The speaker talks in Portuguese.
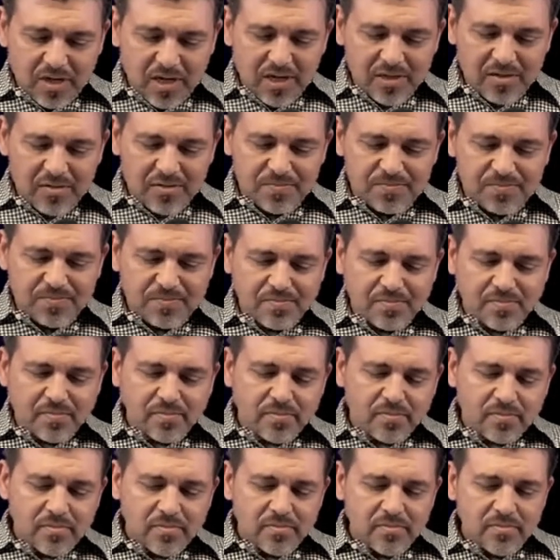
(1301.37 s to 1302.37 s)
Santo,
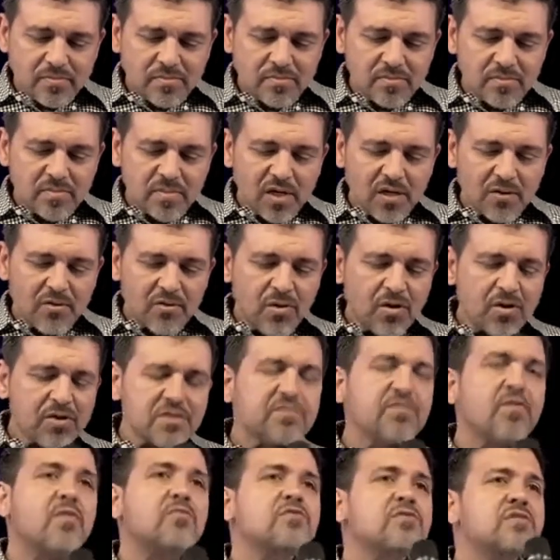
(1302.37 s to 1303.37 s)

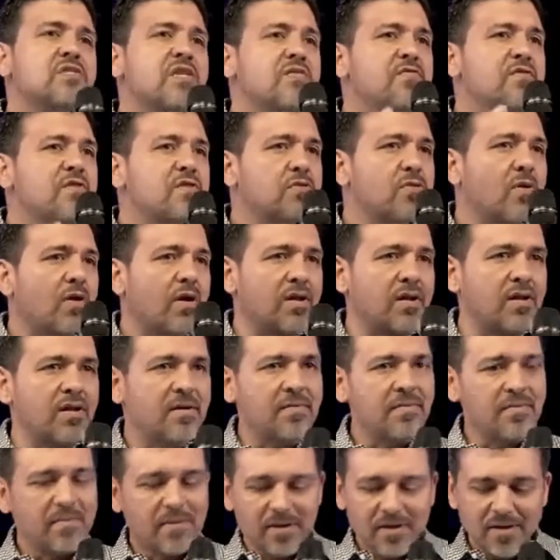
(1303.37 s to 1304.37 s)
nós vamos ter
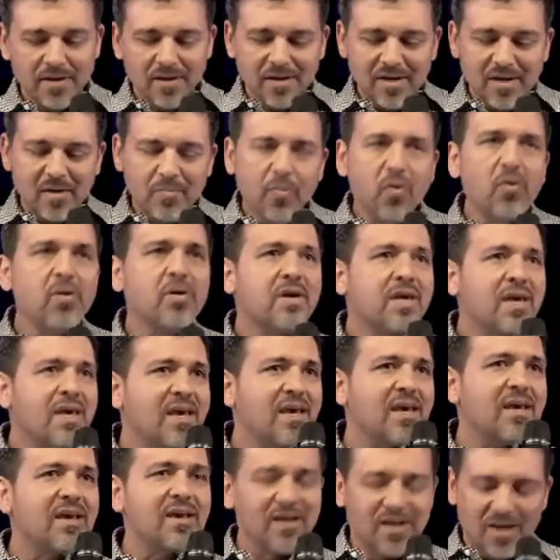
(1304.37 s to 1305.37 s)
vitória. Por
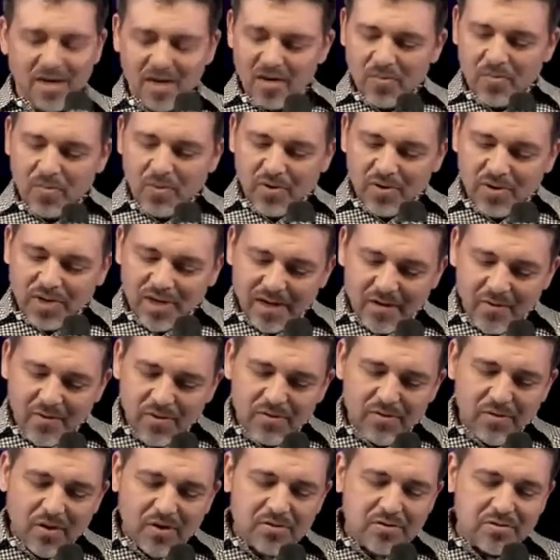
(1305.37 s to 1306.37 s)
quê? Porque
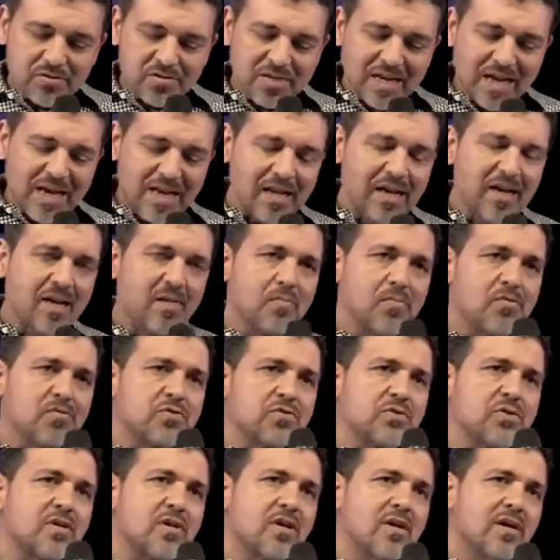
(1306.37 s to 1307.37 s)
quando nós nos
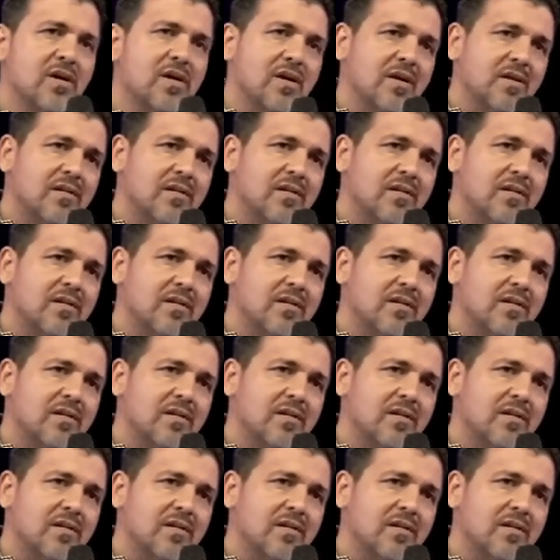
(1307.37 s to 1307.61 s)
calamos,